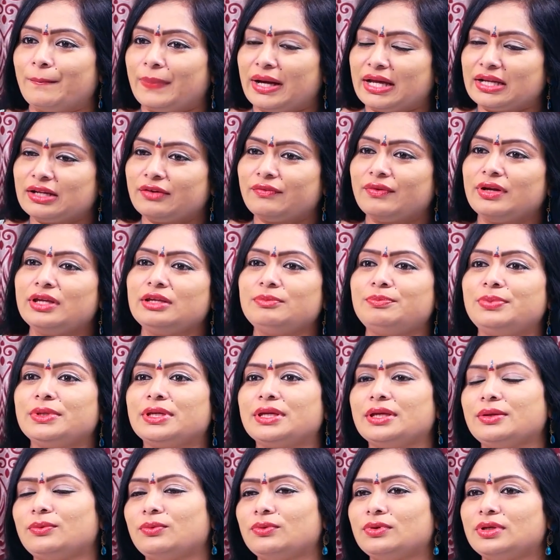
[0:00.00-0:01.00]
మన
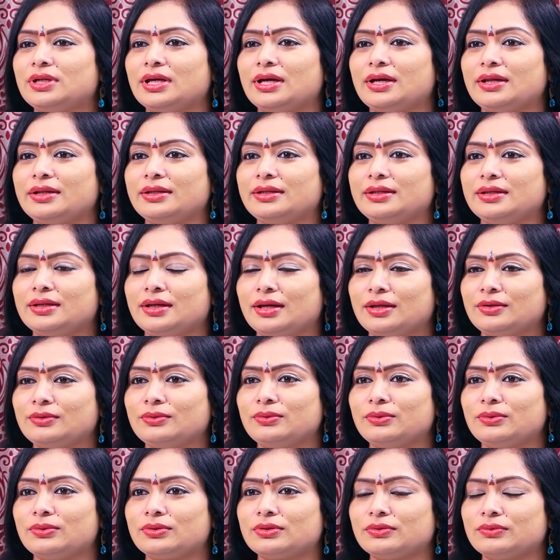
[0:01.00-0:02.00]
వైపుకి ఉండాలి
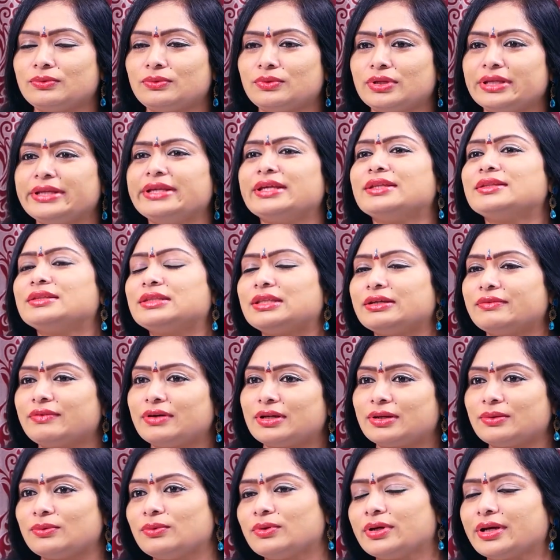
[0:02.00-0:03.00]
అనుకోవటం కూడా
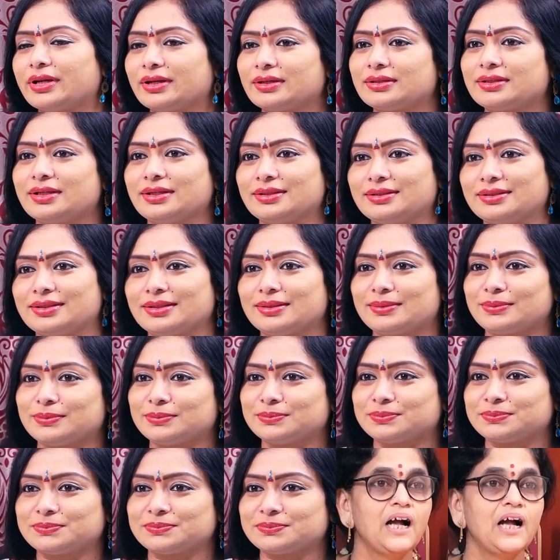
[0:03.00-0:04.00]
ఎంతవరకు కరెక్ట్ అంటారు
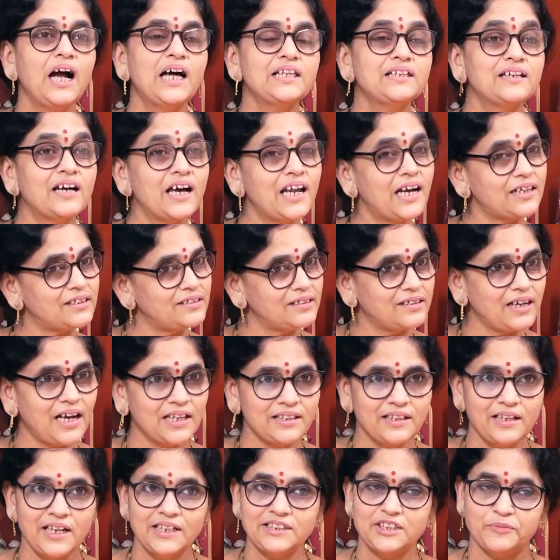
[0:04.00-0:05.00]
అది కరెక్ట్
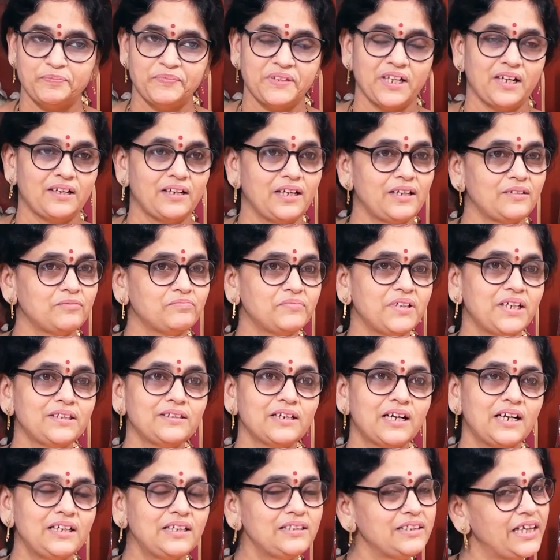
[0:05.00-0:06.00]
కాదనే చెప్తాను నేను
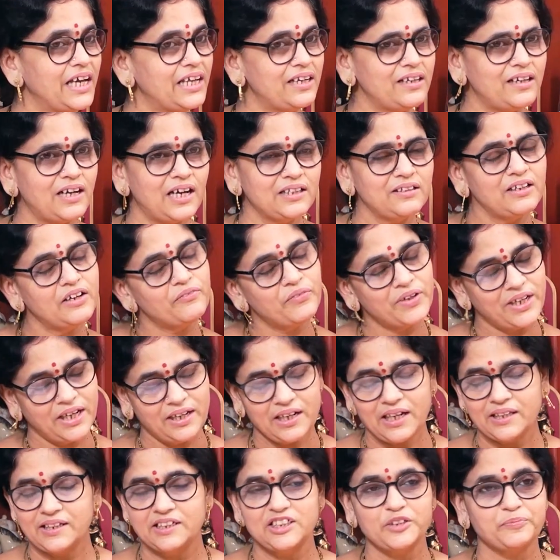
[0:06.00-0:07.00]
ఎందుకంటే నేను కాదు
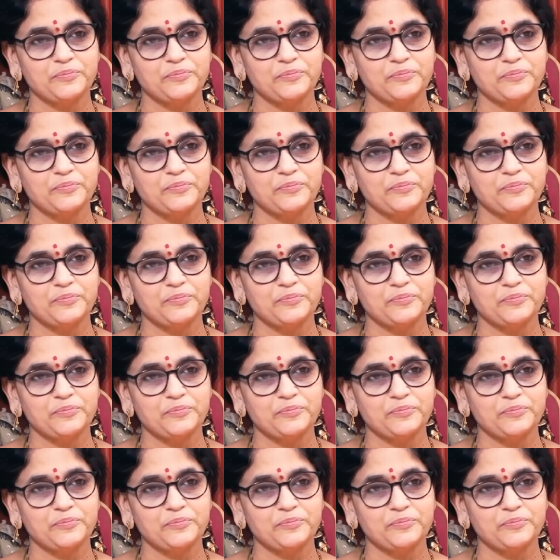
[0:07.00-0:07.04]
ఎవరైనా అది